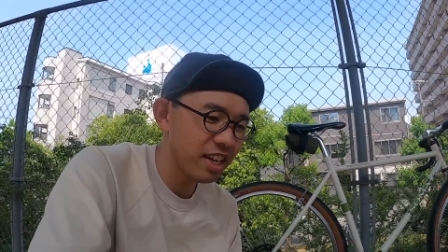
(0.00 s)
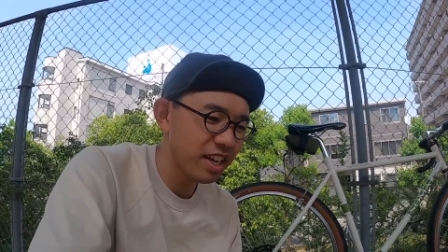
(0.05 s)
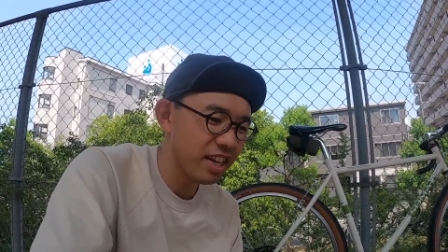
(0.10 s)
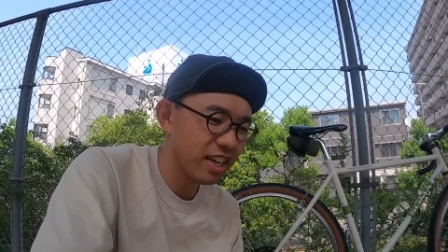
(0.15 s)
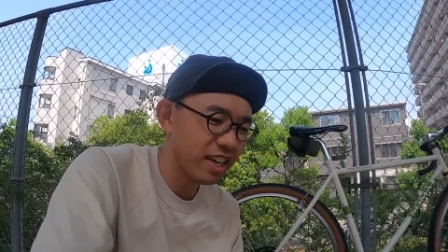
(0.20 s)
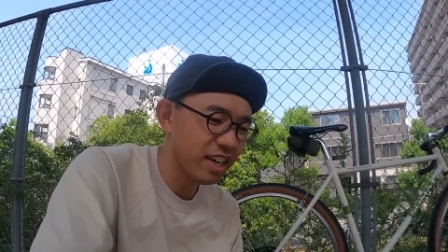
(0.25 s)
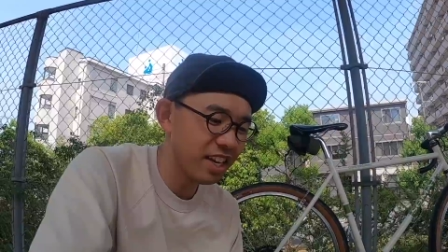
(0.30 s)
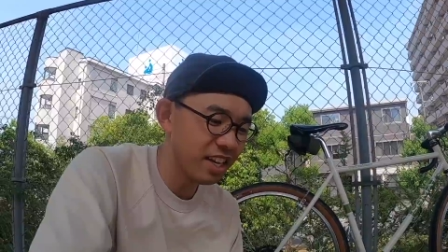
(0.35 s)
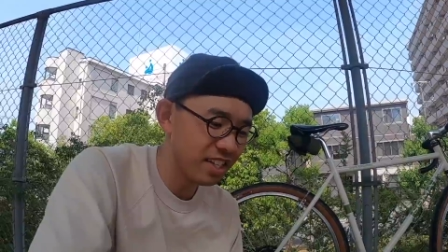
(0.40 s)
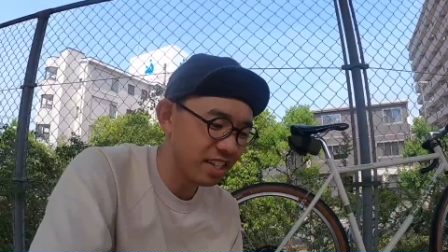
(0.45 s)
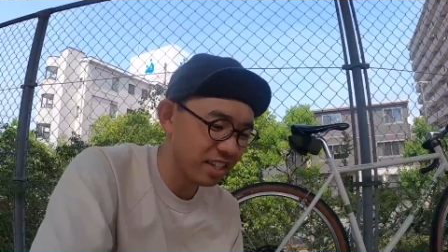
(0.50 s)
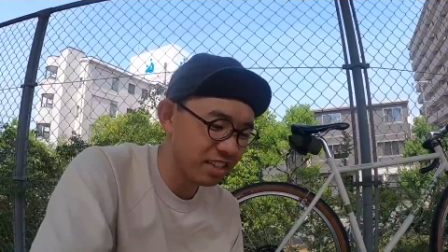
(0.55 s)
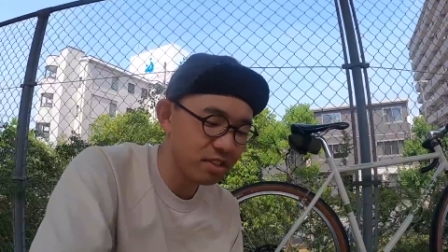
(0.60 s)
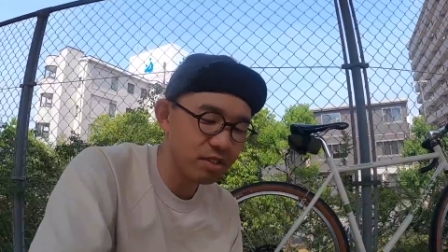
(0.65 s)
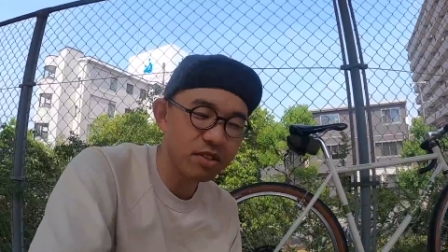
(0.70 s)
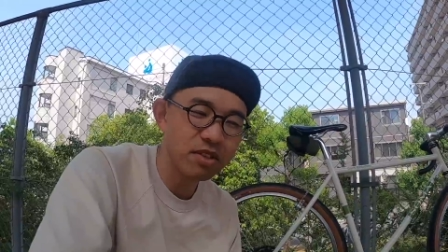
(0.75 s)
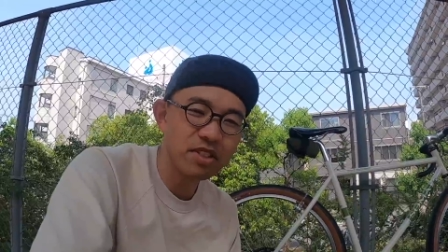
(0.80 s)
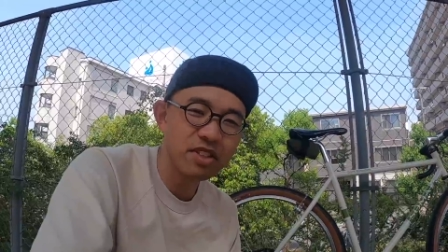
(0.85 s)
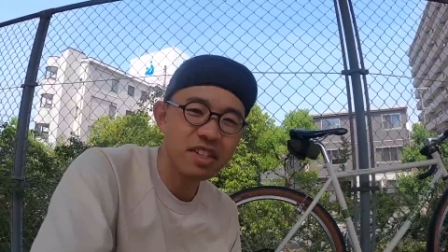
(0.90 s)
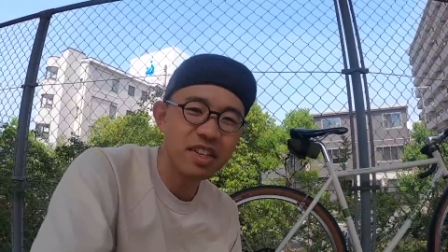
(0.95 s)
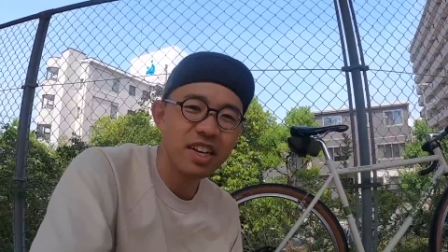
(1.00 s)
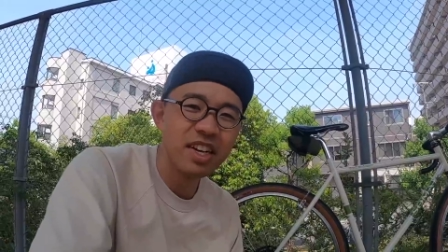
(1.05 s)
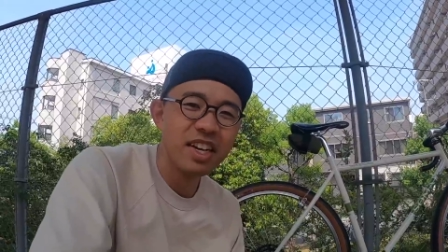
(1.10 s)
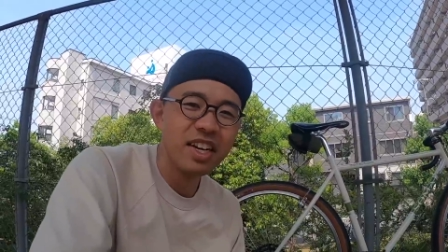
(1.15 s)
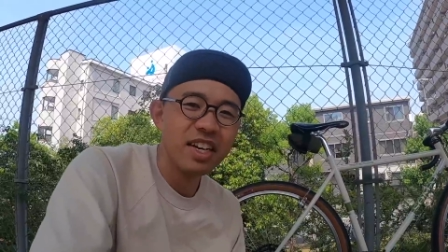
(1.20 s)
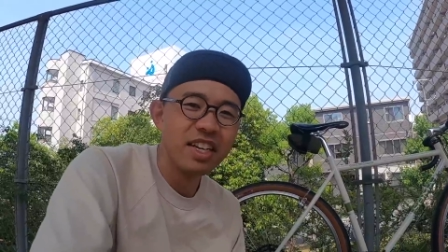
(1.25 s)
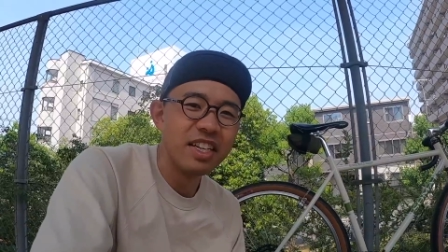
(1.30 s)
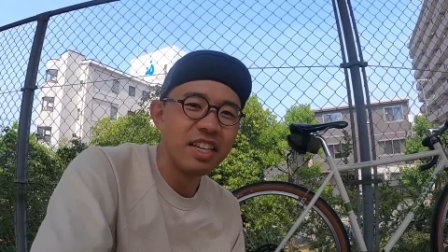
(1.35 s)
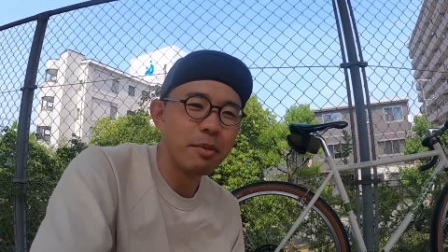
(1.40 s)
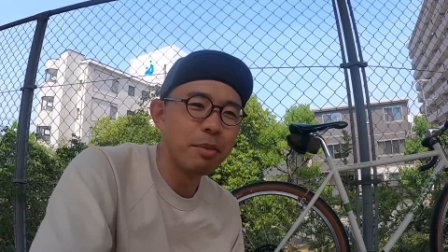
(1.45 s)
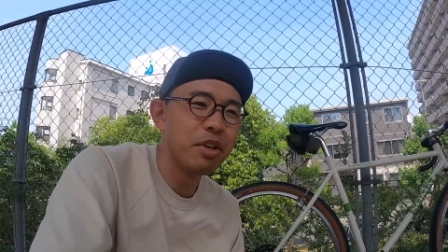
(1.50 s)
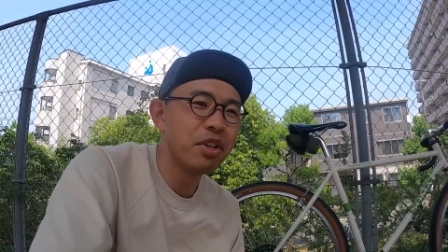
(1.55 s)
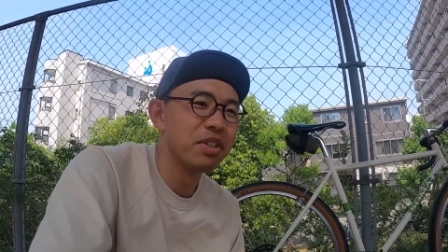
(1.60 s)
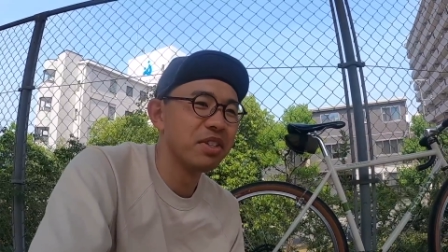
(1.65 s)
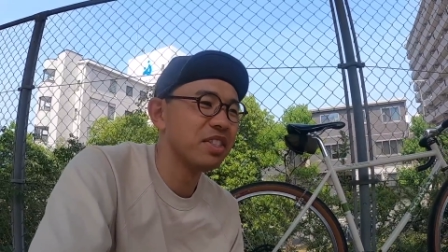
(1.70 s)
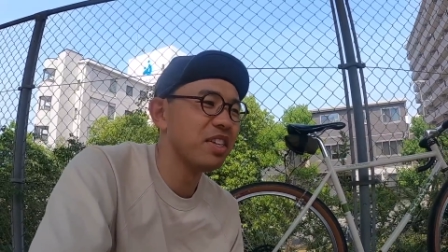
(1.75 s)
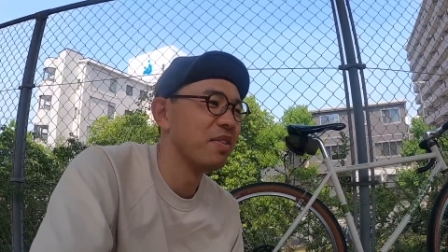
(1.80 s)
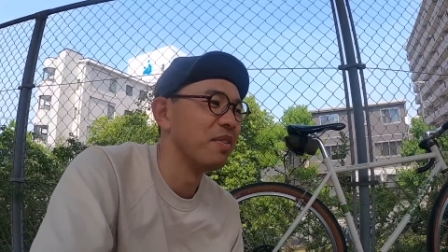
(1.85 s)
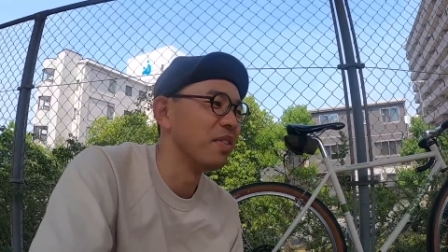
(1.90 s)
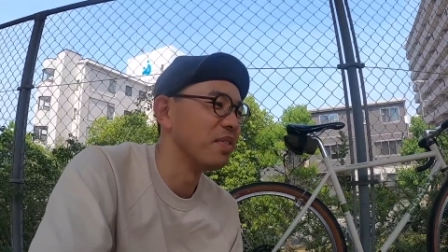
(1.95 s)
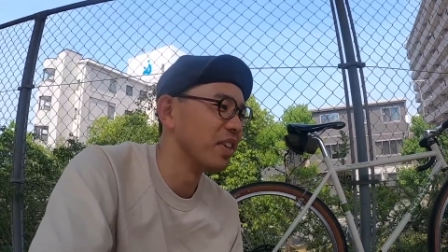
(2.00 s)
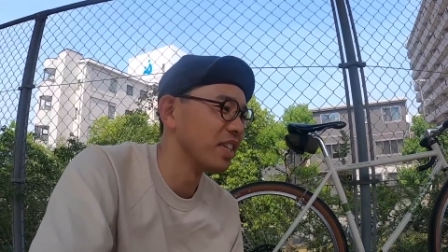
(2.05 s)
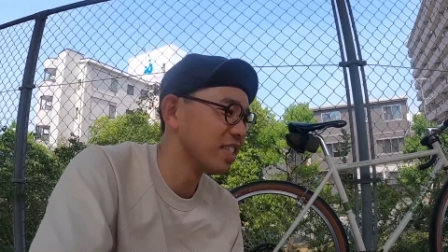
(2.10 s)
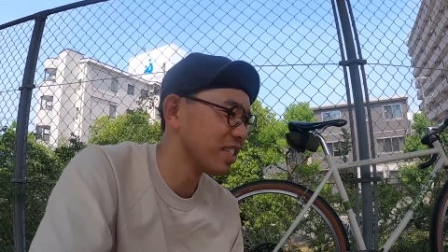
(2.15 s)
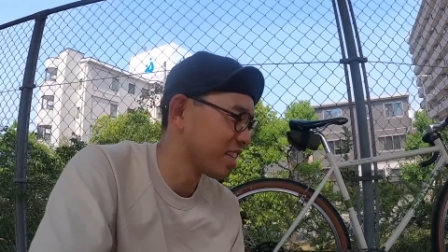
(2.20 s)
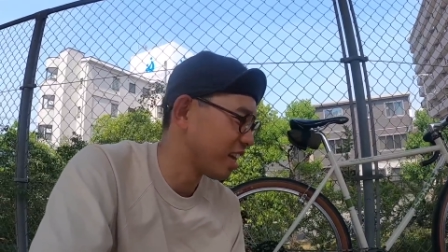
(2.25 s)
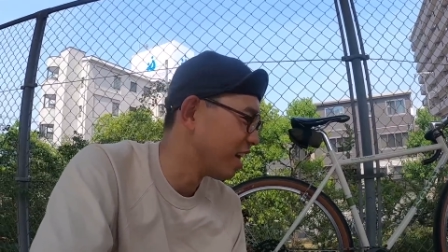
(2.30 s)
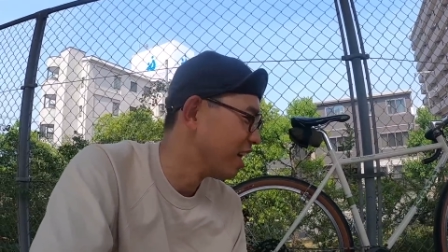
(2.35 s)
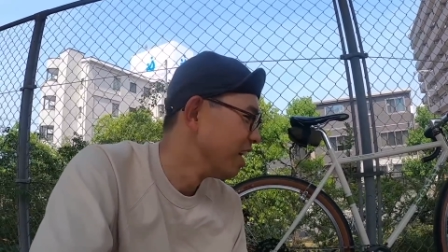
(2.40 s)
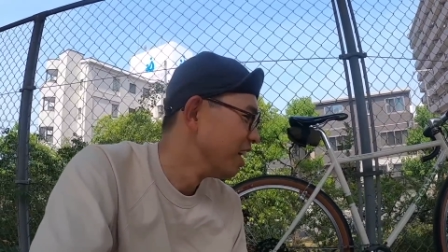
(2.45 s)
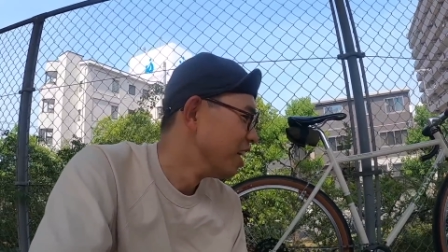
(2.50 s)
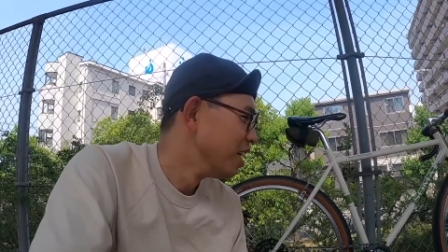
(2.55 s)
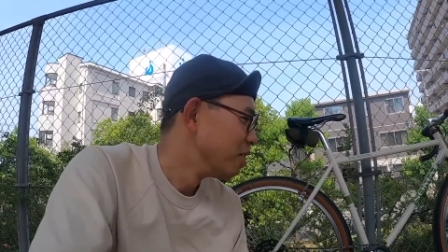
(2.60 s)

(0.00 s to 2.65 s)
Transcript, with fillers: えー、早速レビューしてみました、